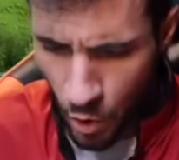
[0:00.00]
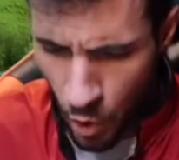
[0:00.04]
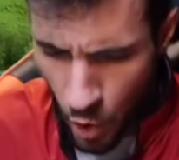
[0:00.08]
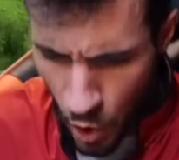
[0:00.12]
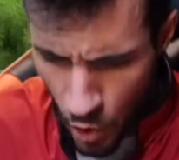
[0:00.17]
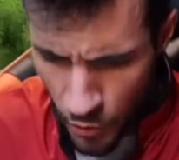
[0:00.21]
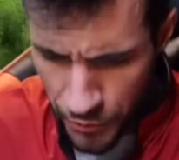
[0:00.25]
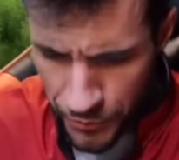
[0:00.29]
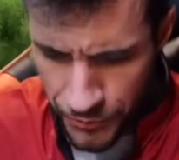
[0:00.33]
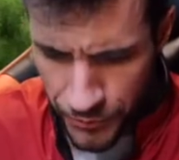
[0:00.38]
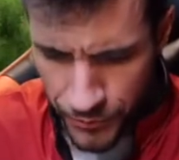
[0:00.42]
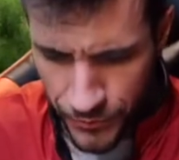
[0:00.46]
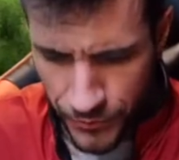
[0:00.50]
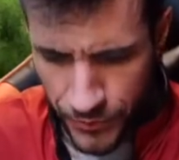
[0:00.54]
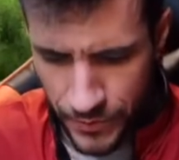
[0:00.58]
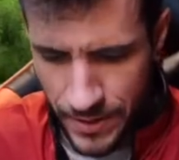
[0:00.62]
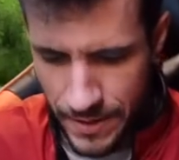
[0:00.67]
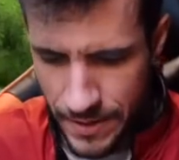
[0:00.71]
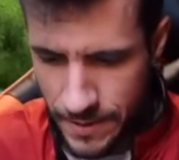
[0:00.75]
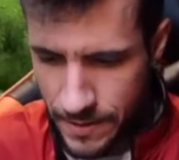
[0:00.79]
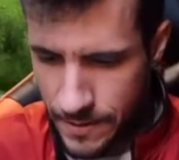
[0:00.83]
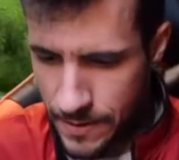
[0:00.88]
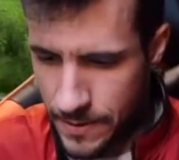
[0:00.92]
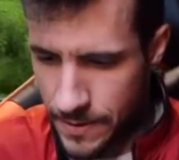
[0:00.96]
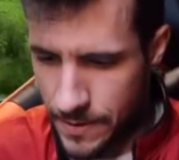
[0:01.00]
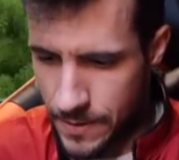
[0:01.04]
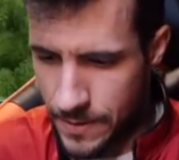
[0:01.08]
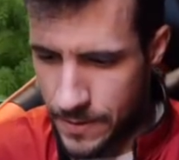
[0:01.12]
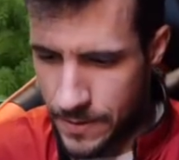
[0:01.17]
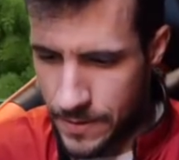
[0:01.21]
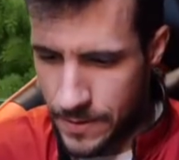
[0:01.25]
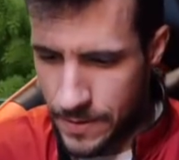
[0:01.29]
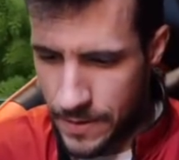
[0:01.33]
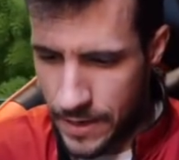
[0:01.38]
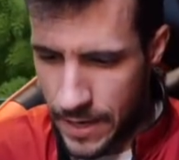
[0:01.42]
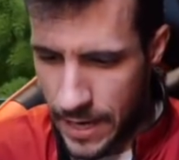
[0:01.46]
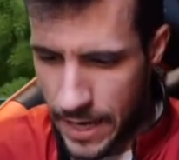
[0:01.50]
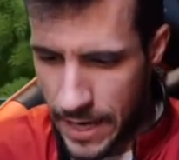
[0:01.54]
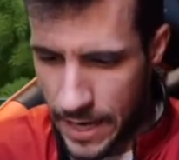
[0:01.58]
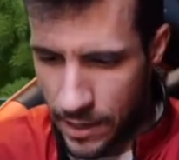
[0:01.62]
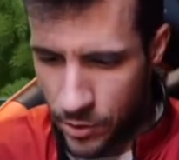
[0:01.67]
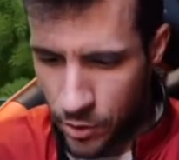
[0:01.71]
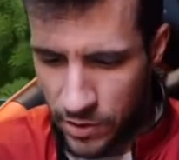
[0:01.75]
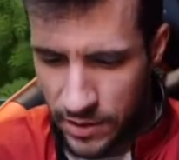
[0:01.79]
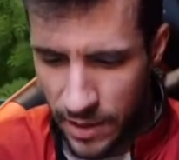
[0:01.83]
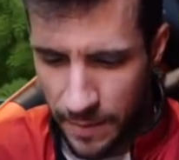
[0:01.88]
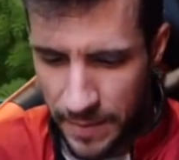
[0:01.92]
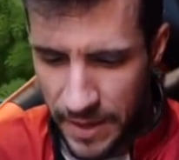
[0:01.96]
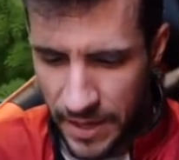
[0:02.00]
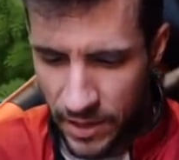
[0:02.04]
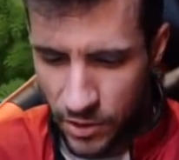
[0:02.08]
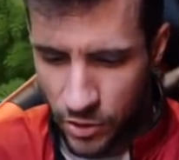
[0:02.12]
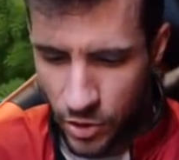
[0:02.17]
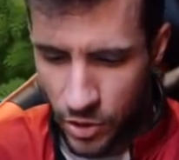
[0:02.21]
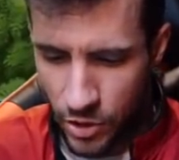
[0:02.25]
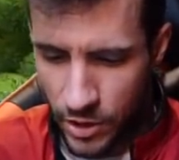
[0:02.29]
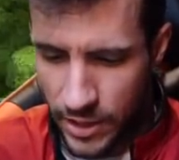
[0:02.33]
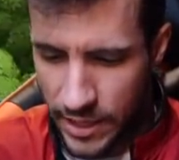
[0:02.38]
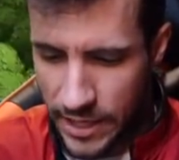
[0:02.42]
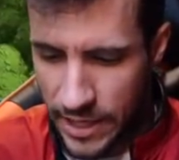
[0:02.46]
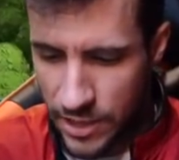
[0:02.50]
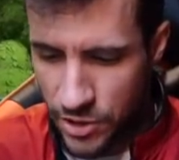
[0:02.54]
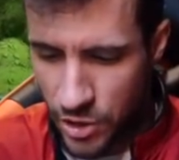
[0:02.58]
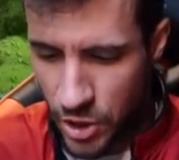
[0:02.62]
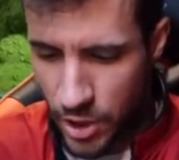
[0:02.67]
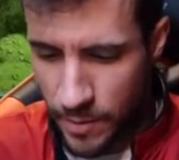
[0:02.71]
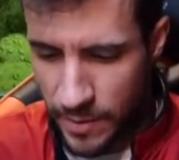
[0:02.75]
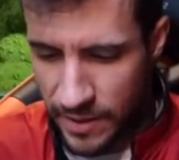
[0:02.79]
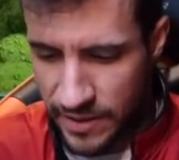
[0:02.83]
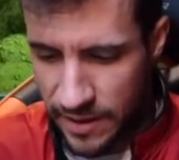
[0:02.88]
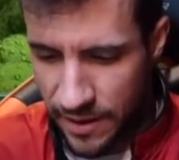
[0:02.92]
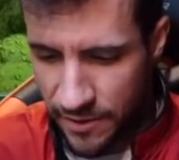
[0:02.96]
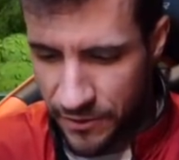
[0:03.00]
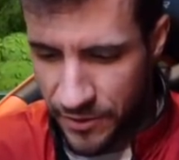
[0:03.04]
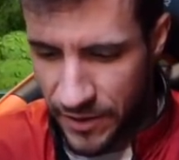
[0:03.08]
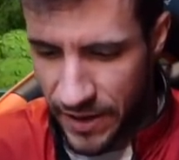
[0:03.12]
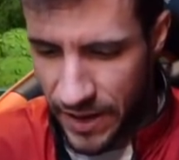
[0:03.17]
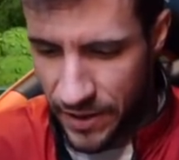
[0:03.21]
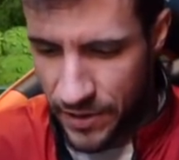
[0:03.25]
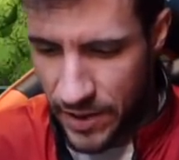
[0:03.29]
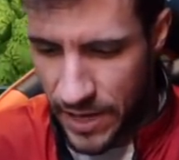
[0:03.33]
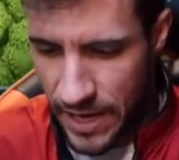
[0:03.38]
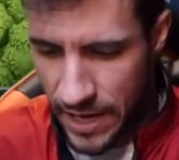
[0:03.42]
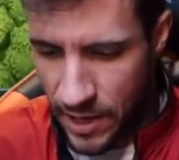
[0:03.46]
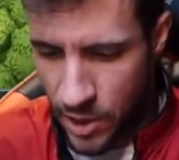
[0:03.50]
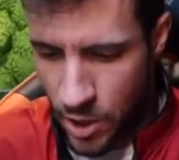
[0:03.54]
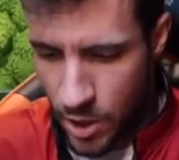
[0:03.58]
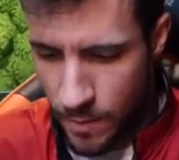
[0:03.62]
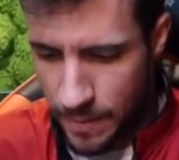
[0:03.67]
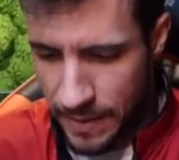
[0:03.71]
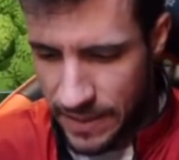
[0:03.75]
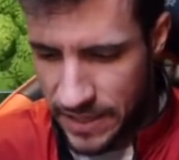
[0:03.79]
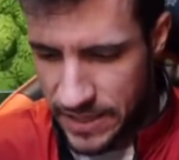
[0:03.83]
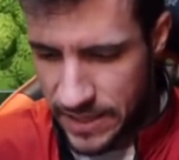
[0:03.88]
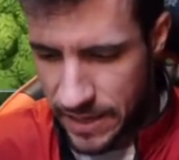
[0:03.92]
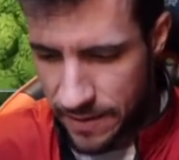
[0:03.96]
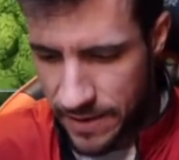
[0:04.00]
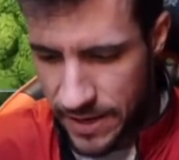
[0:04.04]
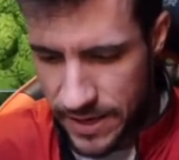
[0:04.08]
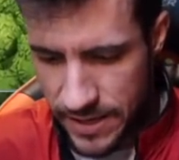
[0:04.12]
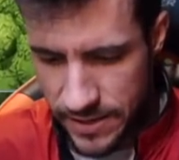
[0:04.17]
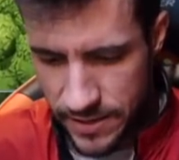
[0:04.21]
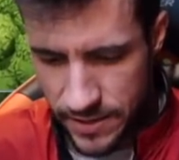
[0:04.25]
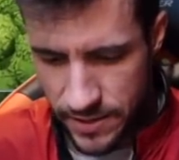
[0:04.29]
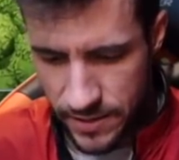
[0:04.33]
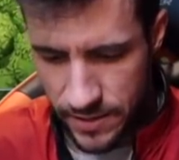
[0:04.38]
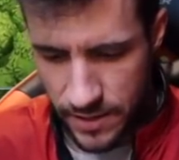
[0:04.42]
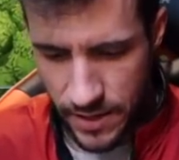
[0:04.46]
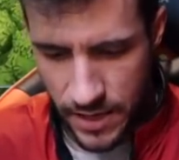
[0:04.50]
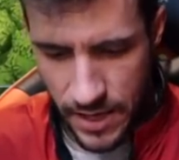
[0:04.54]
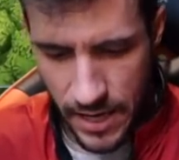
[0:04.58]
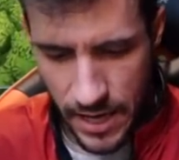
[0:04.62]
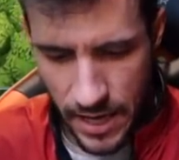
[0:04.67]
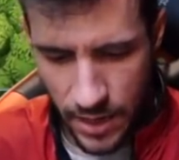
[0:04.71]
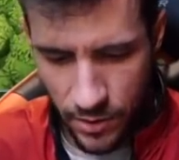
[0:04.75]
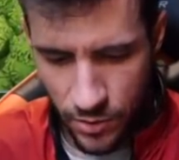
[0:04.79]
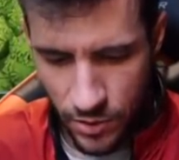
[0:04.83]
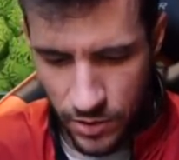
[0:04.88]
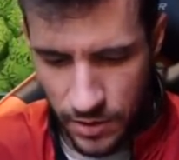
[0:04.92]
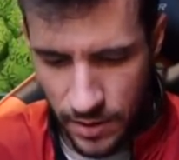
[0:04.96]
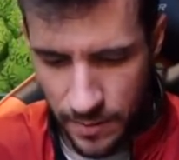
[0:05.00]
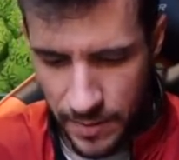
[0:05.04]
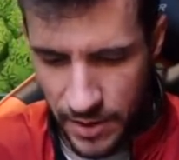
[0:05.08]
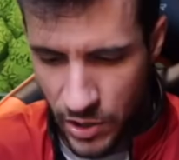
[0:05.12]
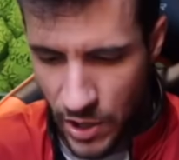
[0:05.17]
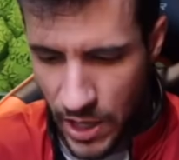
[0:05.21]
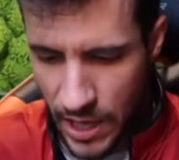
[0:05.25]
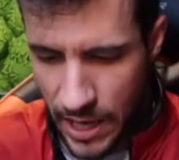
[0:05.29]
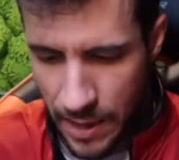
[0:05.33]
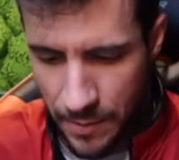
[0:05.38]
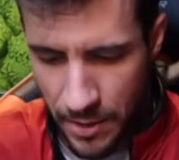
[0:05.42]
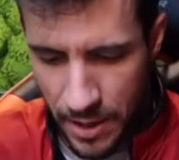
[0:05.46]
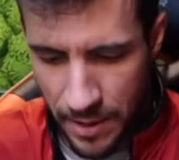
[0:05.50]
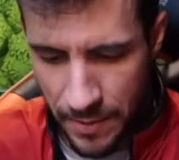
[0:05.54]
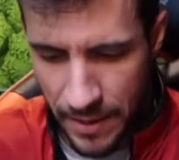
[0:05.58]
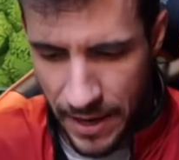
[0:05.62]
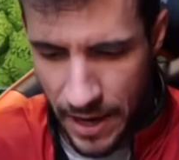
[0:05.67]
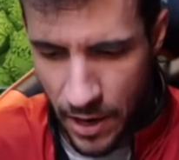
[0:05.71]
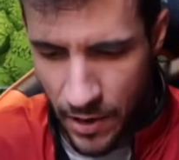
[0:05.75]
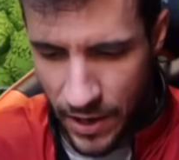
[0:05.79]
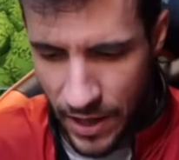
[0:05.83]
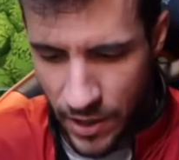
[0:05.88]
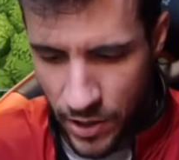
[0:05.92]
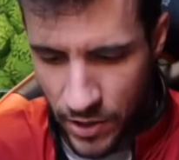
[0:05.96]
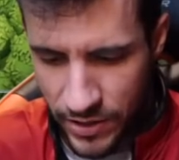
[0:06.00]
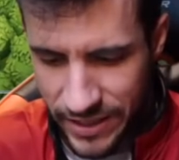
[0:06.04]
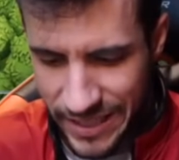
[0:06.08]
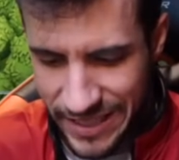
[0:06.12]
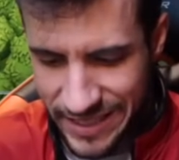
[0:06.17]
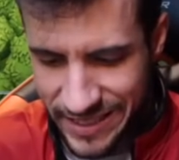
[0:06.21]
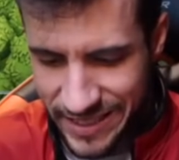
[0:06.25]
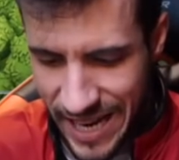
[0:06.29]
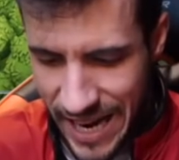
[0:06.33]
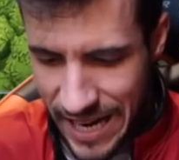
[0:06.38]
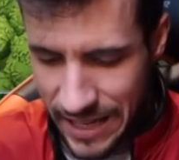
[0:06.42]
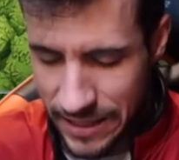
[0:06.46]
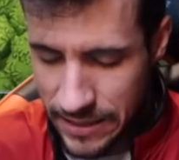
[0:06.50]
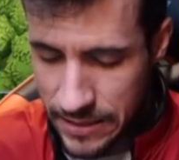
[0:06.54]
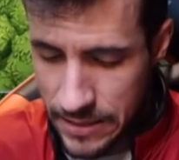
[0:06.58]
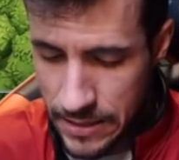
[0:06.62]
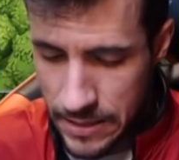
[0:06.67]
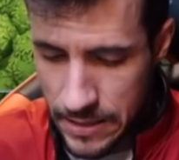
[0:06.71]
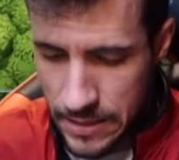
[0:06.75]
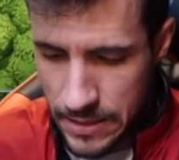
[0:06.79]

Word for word: Uf. El ayuntamiento. Es que solo me estaban fijando en las copas, ¿sabéis? Y el ayuntamiento lo acabo de ver ahora dónde está.